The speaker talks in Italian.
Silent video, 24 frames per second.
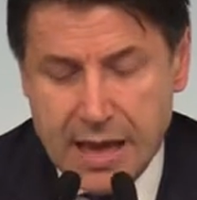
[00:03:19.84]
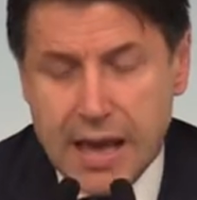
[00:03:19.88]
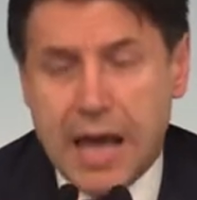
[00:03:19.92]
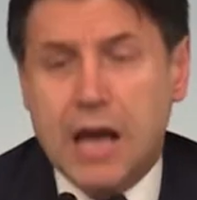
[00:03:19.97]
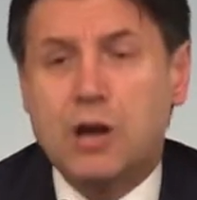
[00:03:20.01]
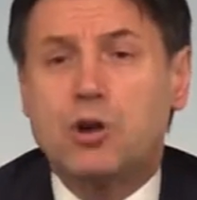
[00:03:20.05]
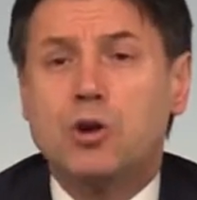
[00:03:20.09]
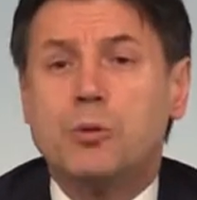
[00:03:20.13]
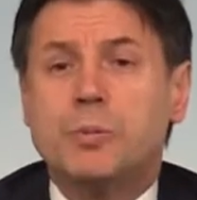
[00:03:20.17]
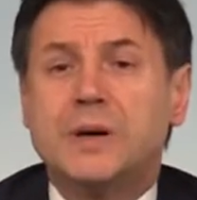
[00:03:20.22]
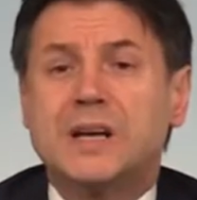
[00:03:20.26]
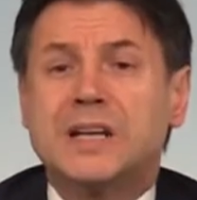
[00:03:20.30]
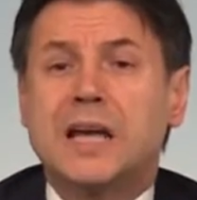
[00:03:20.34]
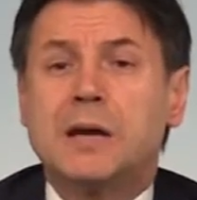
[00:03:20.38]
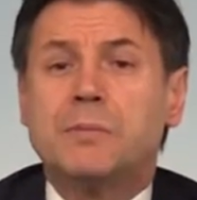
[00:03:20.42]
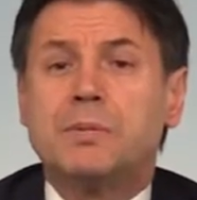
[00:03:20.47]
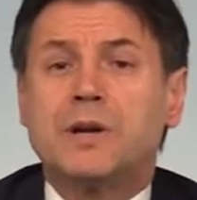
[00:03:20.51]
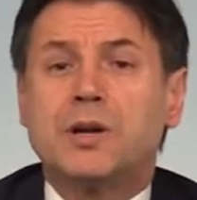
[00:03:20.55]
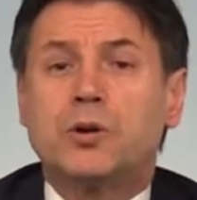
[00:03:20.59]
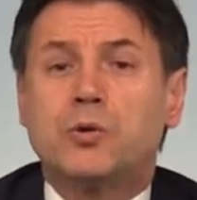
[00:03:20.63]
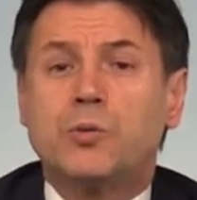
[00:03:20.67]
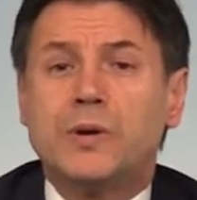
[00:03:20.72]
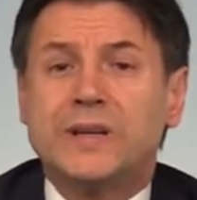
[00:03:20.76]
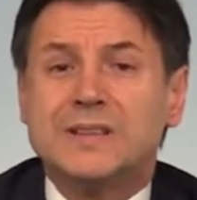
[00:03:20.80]
Ecco perché
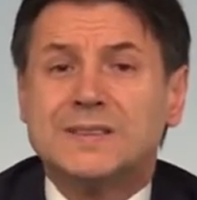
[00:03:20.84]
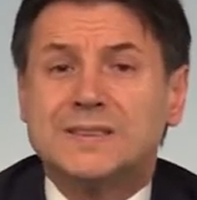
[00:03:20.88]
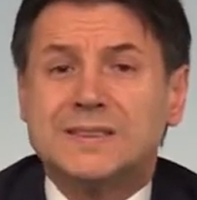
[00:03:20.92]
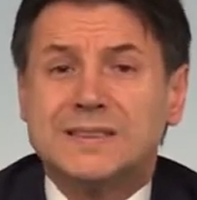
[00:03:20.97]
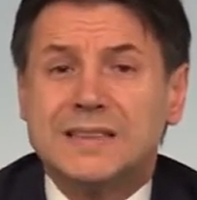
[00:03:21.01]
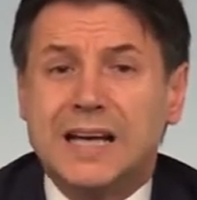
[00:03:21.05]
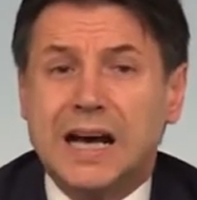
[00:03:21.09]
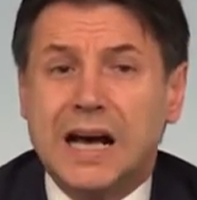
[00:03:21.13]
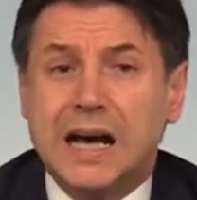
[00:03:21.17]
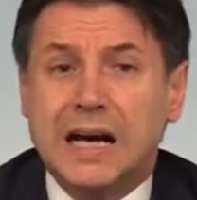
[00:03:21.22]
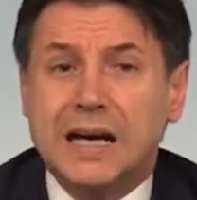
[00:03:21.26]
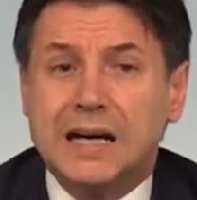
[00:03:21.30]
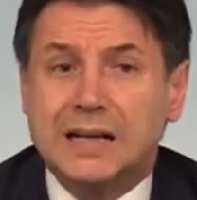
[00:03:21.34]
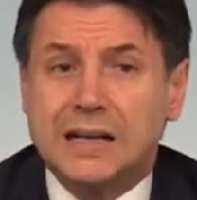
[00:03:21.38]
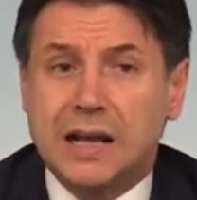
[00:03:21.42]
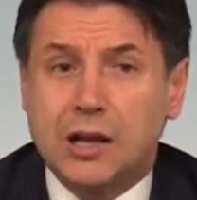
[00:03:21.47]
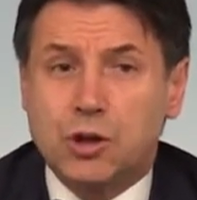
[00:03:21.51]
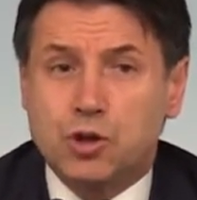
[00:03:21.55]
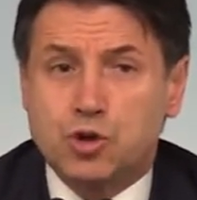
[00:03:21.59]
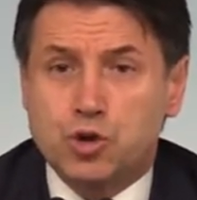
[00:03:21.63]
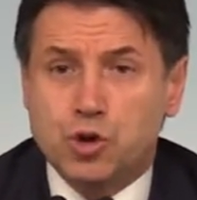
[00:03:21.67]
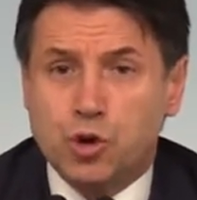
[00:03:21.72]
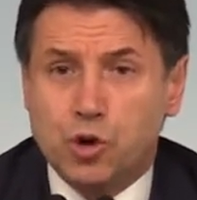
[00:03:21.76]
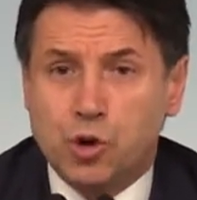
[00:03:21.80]
per questa
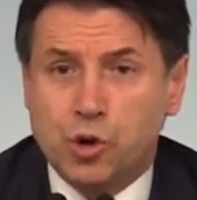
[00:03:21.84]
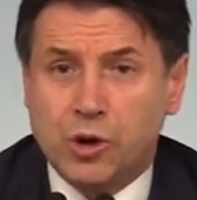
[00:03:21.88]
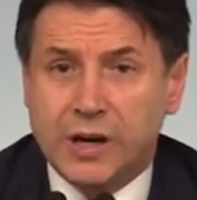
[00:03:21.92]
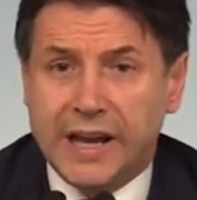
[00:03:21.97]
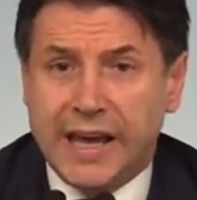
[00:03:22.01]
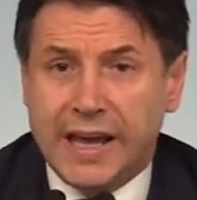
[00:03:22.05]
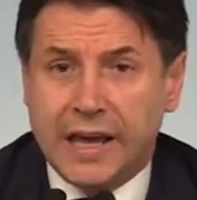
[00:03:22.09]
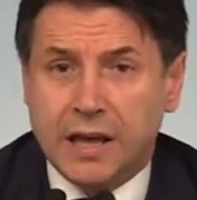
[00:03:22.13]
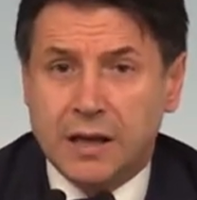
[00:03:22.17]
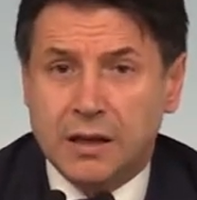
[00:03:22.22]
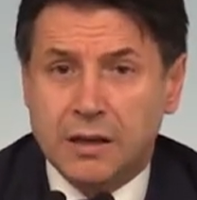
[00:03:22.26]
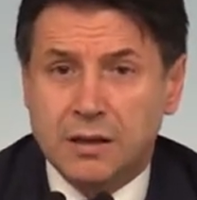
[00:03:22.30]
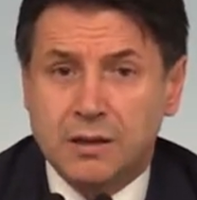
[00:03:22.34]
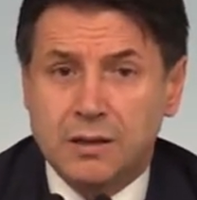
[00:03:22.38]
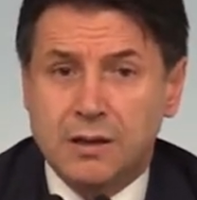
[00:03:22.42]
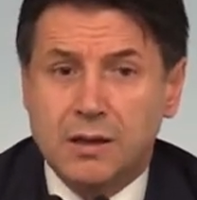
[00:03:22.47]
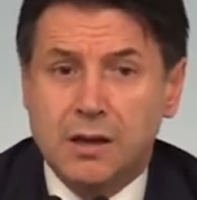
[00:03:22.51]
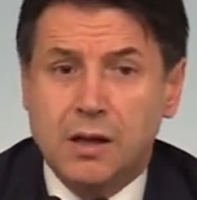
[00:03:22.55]
ragione